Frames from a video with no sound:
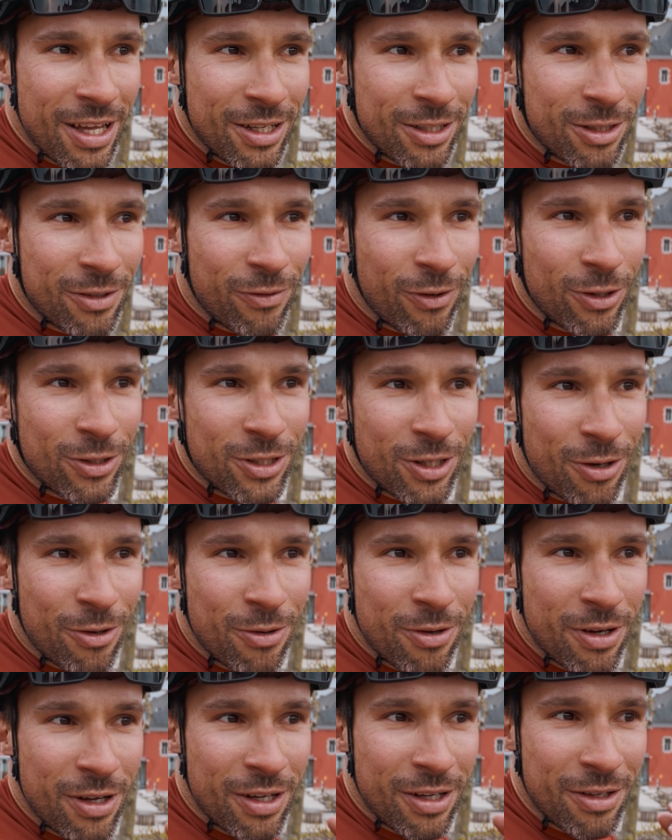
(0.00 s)
tworzą
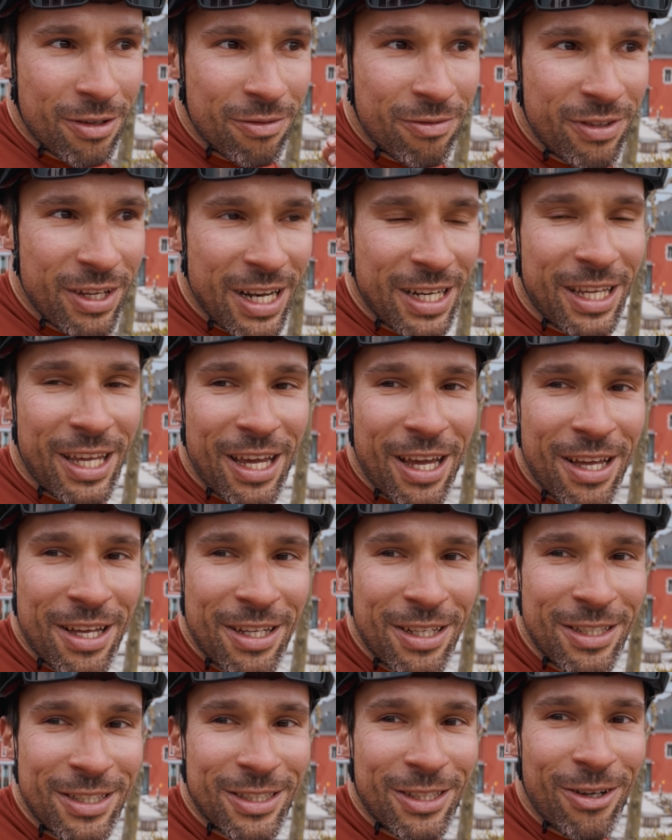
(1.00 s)
wielkie
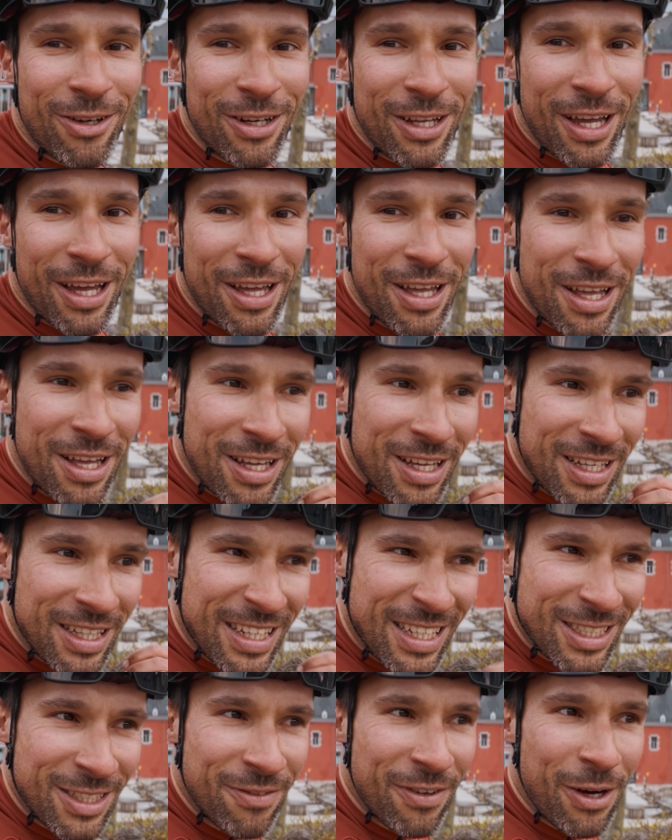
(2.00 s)
historie
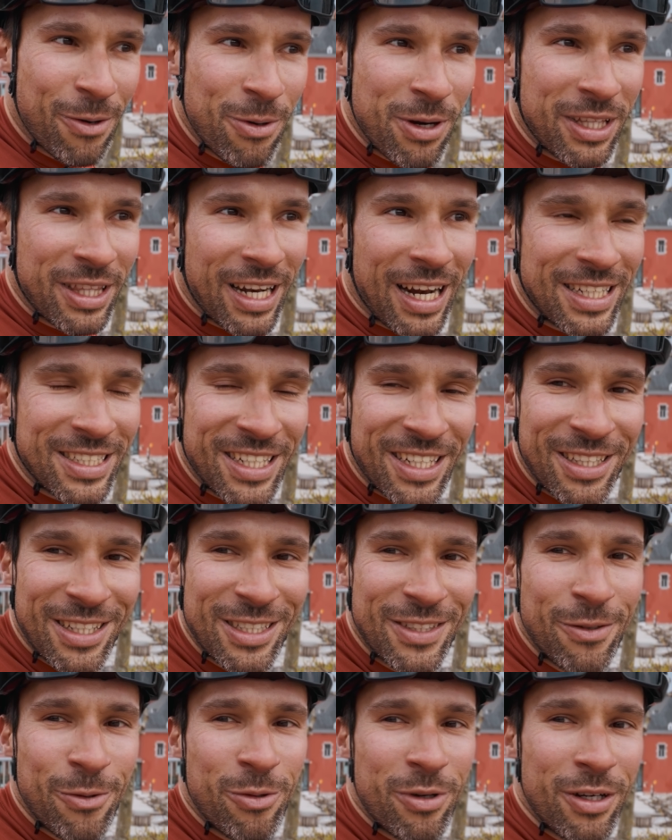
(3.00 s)
na zwykłych trasach, na mhm.
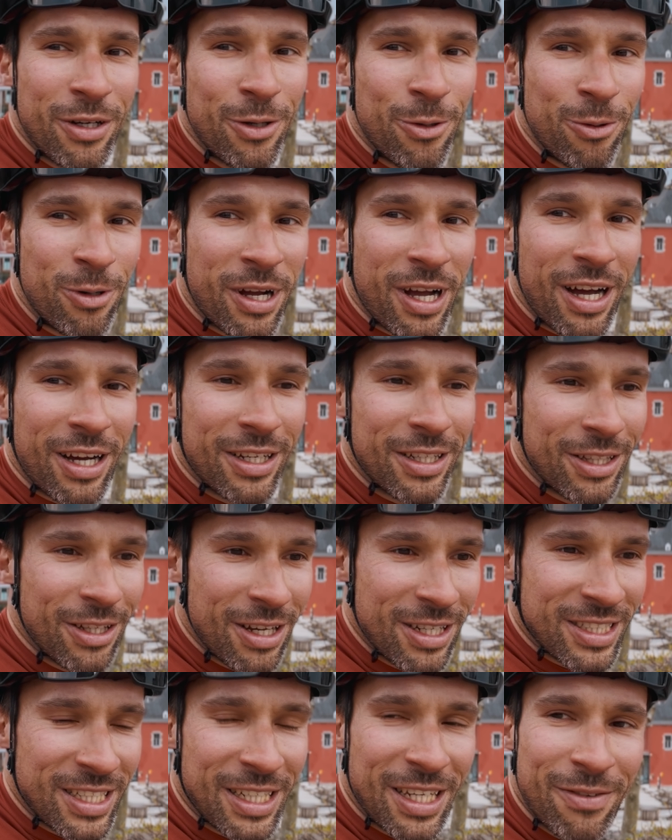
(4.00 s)
zwykłych górkach. I to
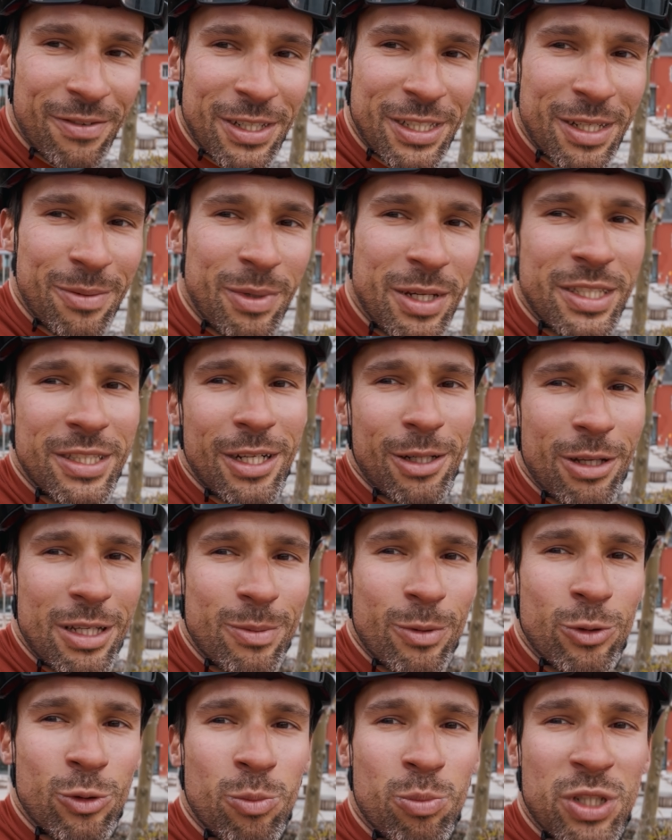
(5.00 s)
jest takie właśnie miejsce, które jest
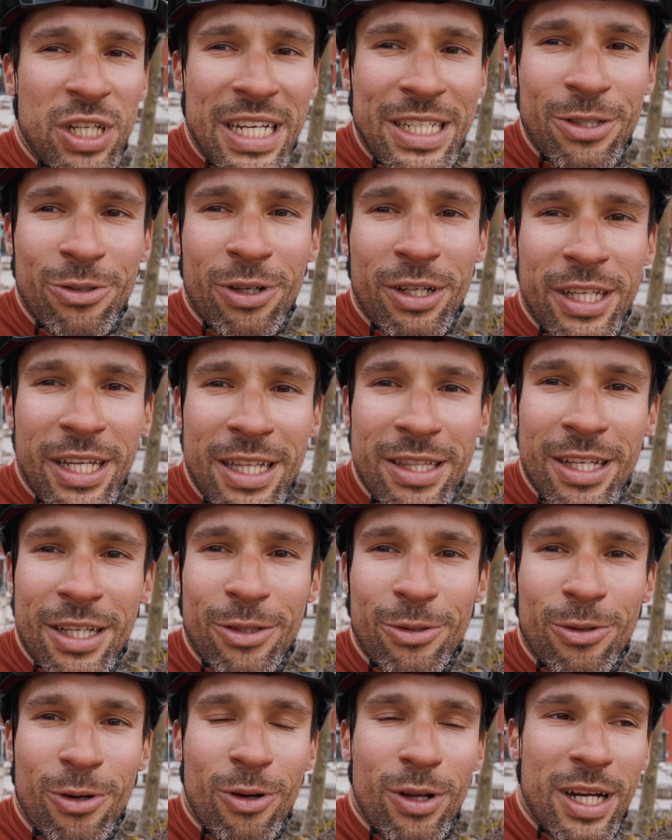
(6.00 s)
po prostu przesiąknięte
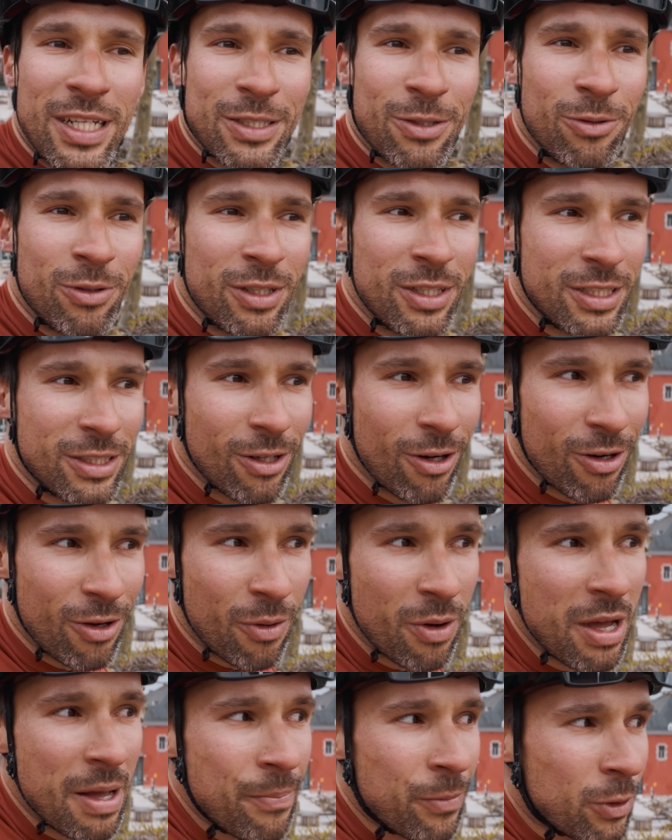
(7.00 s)
tą kolarską historią,
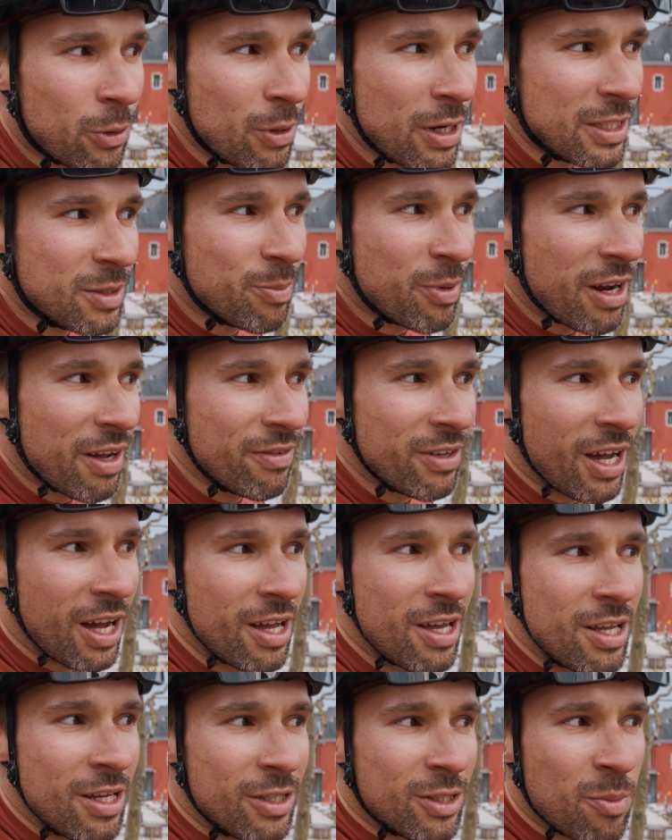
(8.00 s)
która sprawia,
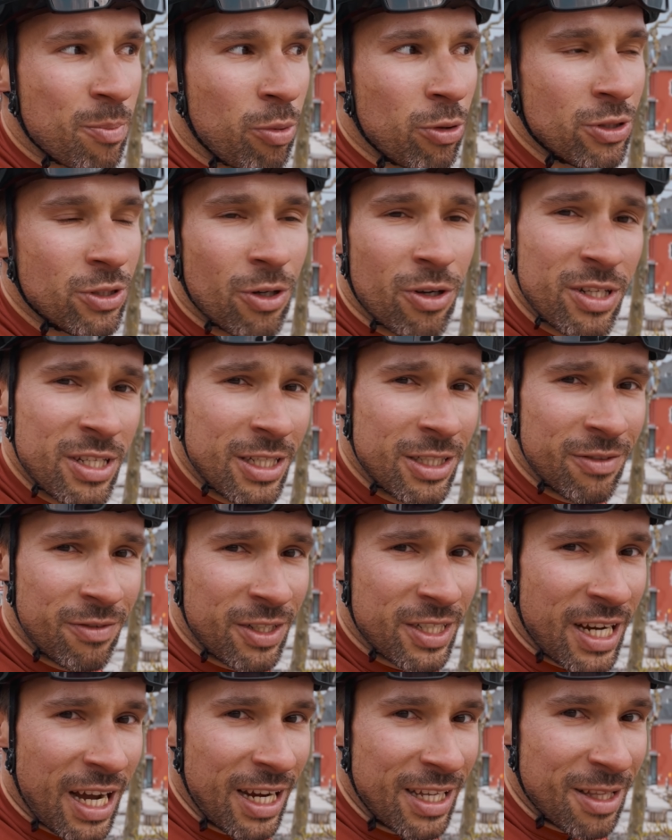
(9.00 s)
że pozornie
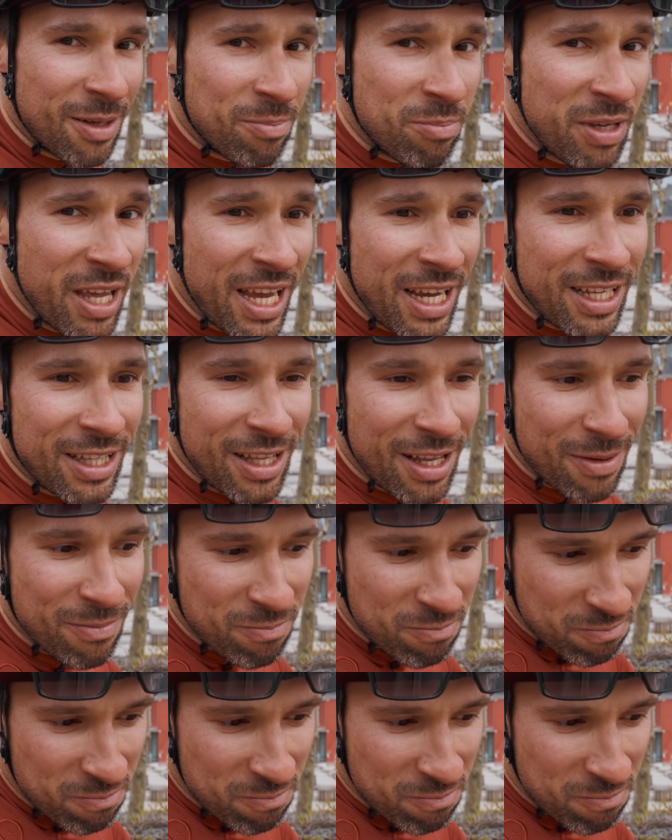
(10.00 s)
zwyczajne, piękne,